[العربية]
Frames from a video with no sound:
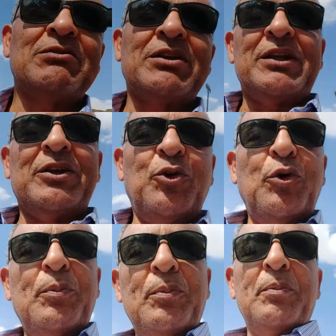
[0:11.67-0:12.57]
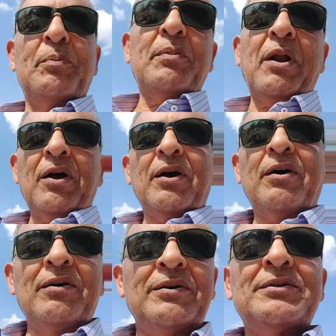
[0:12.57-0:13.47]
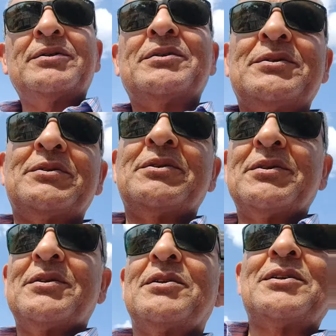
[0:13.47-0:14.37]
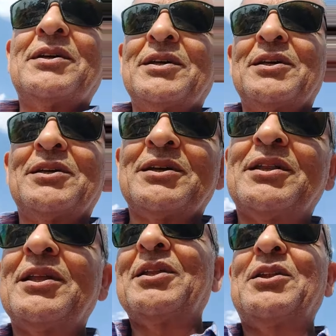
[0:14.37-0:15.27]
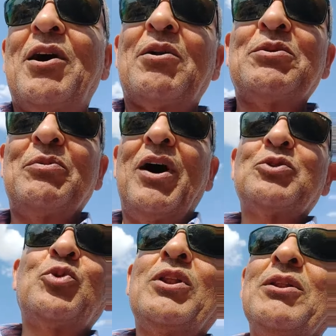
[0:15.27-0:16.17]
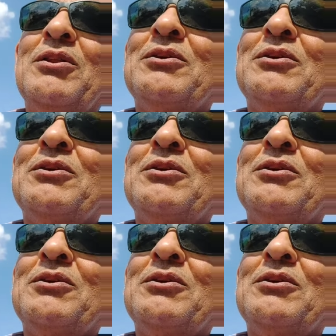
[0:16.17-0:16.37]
في اليوم بركة آه، النهار بيبقى أطول